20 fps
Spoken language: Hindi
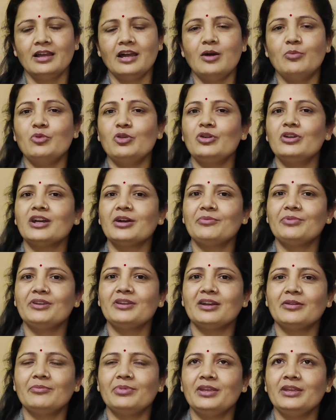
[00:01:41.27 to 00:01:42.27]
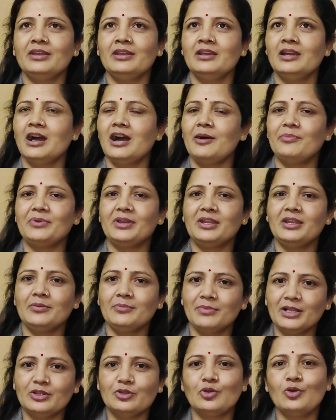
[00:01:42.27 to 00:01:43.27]
हम लोग कभी कभी अपनी
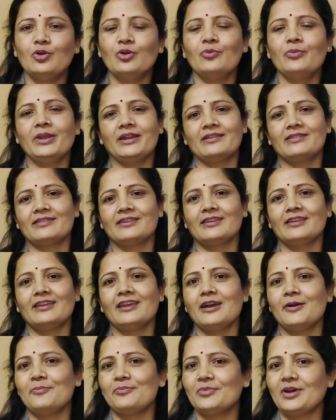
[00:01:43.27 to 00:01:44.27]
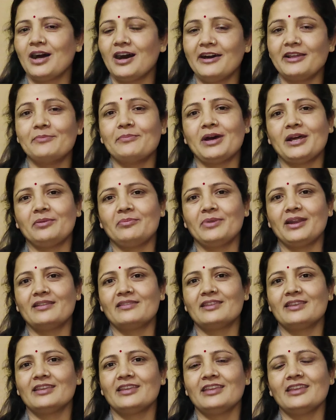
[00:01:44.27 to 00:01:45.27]
हिम्मत खो बैठते हैं आप हार मान
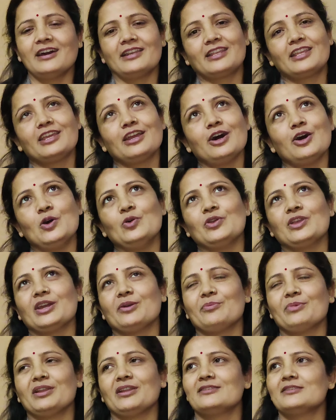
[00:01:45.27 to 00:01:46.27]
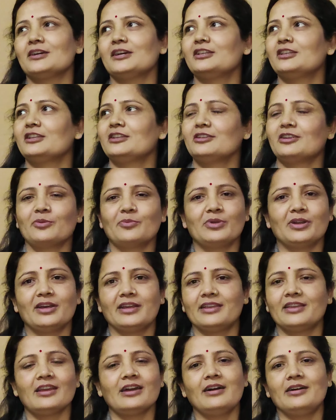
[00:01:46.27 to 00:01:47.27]
बैठते हैं कि यार क्या हो गया मेरे साथ इतना बड़ा
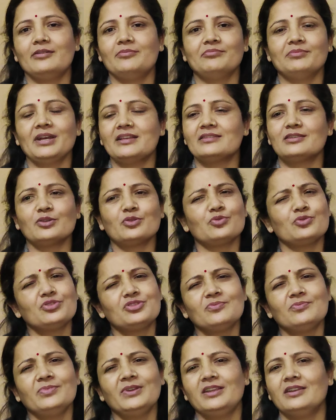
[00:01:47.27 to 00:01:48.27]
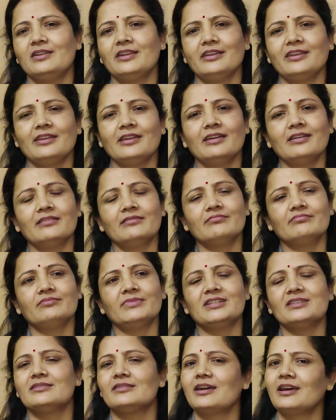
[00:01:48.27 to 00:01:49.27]
क्या ऐसा कुछ भी नहीं है
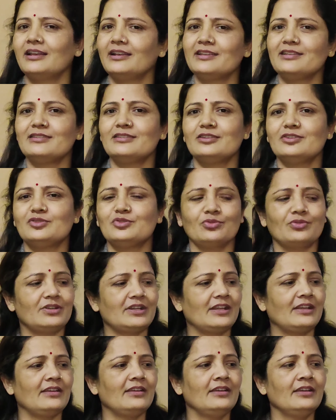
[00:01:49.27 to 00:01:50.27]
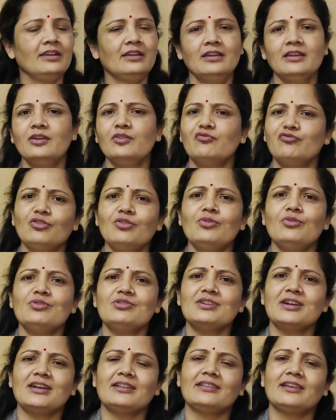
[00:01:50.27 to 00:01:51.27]
बस हल्की सी चोट है वो हो
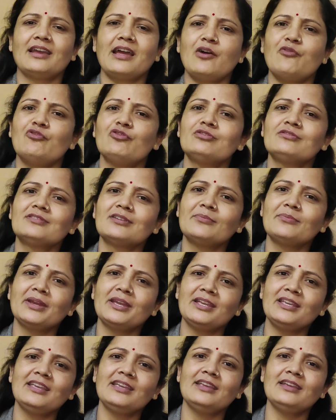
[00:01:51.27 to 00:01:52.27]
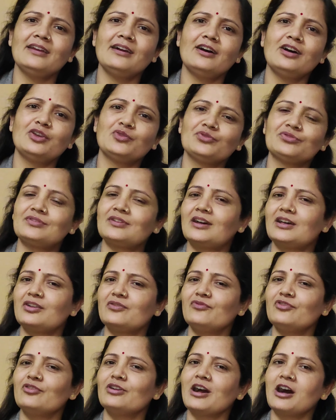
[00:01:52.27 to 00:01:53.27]
जाता है वो समय के अनुसार
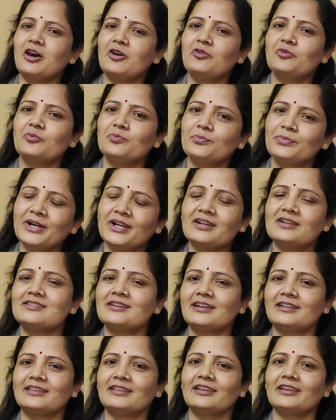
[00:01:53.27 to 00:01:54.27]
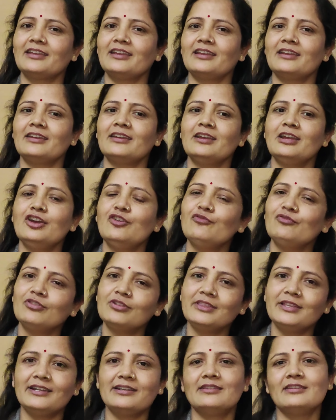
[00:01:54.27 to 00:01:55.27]
वो घाव भर जाते हैं वो
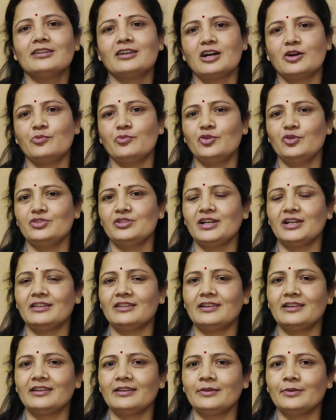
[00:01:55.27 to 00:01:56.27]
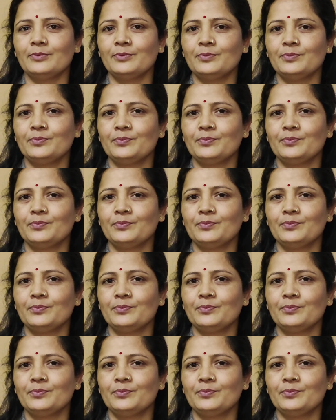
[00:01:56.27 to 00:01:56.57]
दर्द कम हो जाता है